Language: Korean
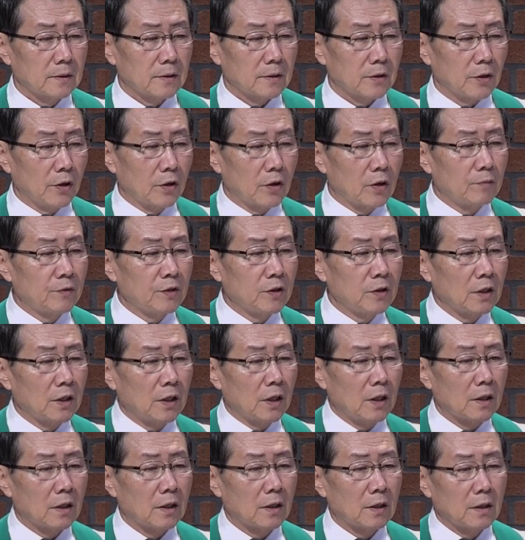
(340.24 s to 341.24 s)

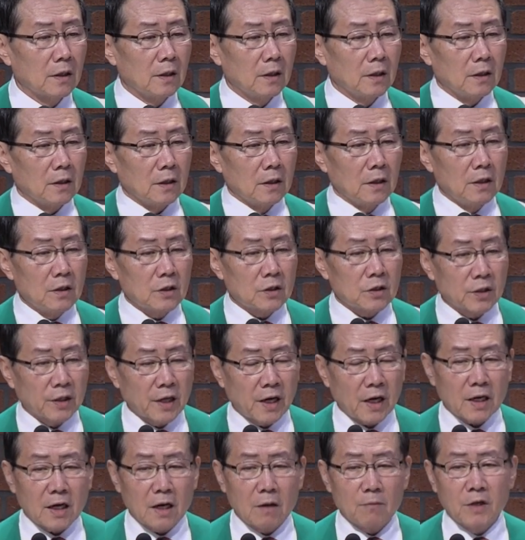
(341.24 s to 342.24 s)
여러분들이 이
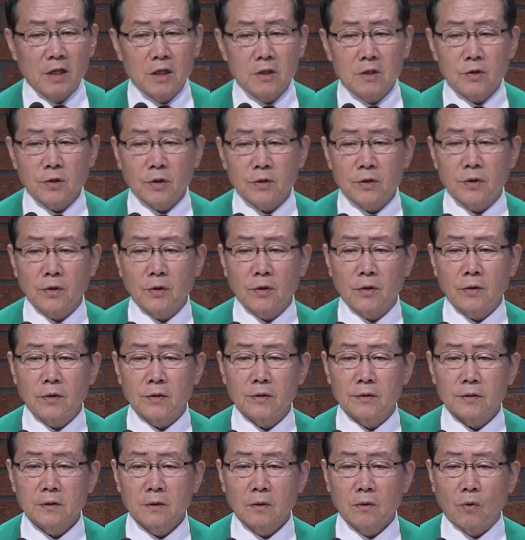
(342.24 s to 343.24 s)
신학함에
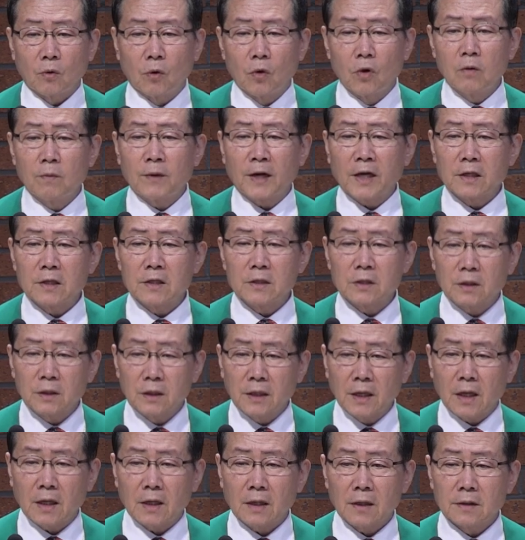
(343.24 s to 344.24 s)
있어서 올바른
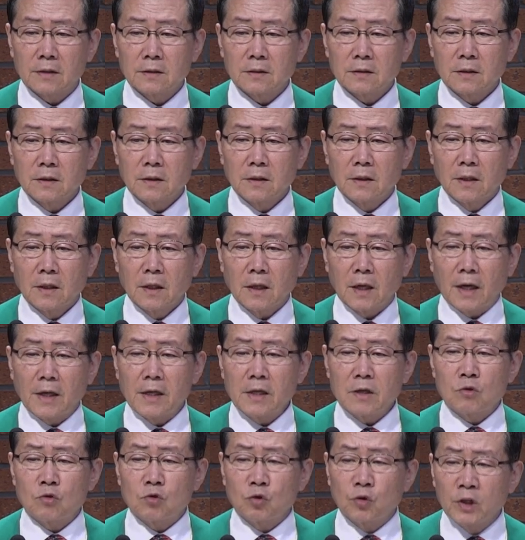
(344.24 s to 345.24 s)
신학,
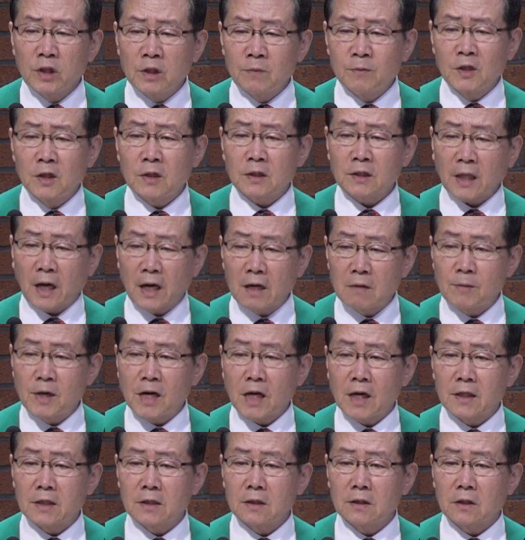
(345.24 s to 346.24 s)
아니, 주님을
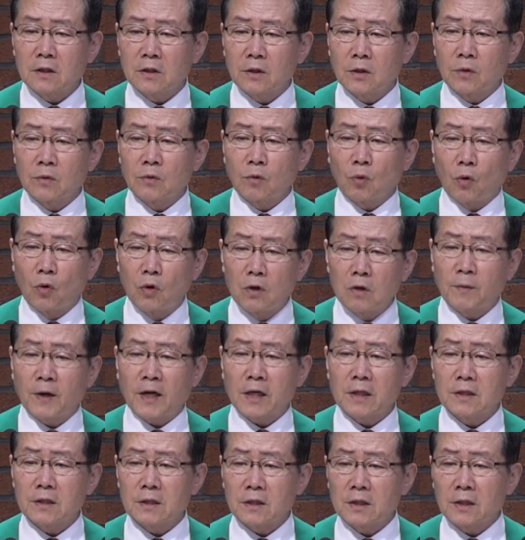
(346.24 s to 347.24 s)
닮아가는 그런
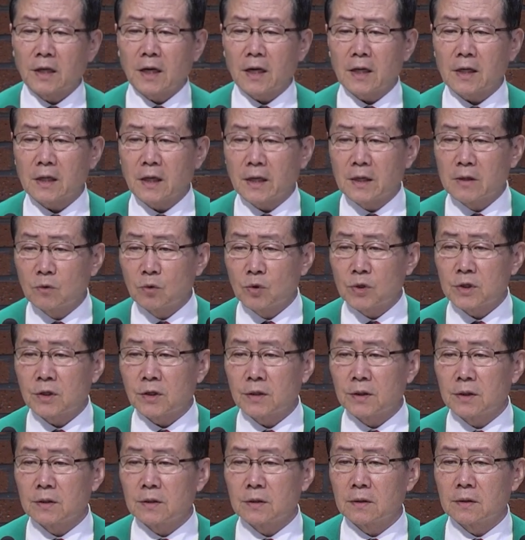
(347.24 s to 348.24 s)
올바른 신학이
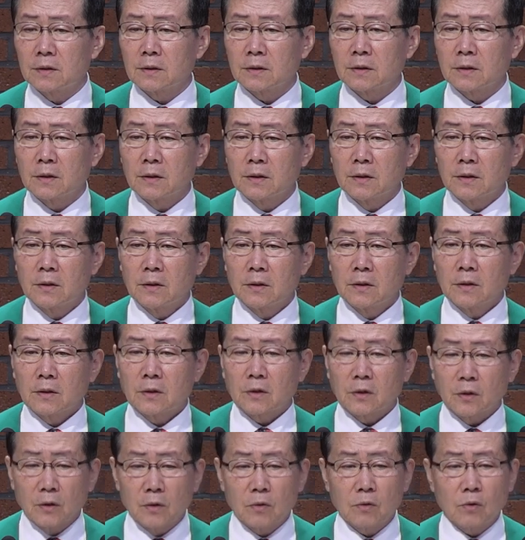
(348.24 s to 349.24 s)
아니고서는
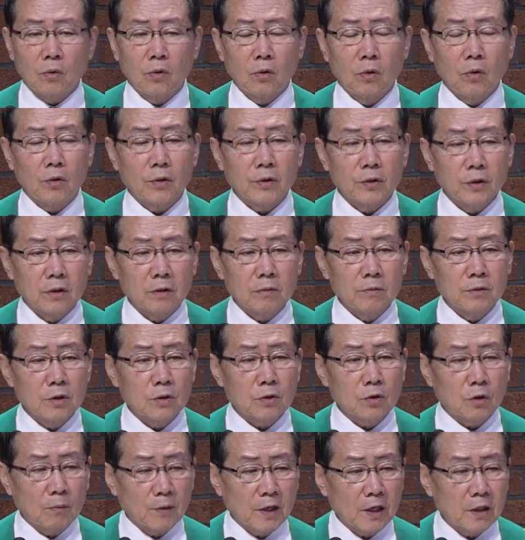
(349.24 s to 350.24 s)
결코 여러분
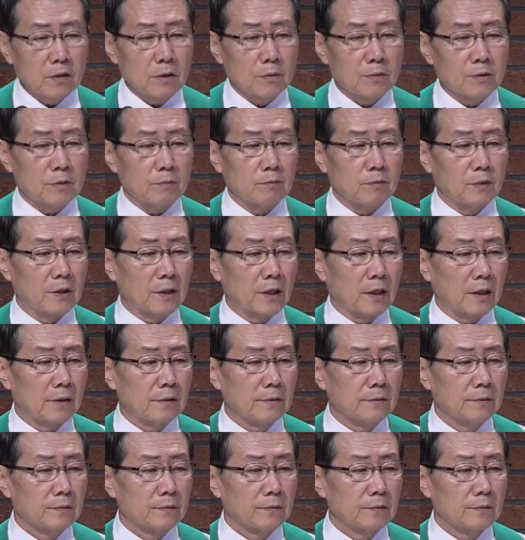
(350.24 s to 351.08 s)
소망이 없습니다.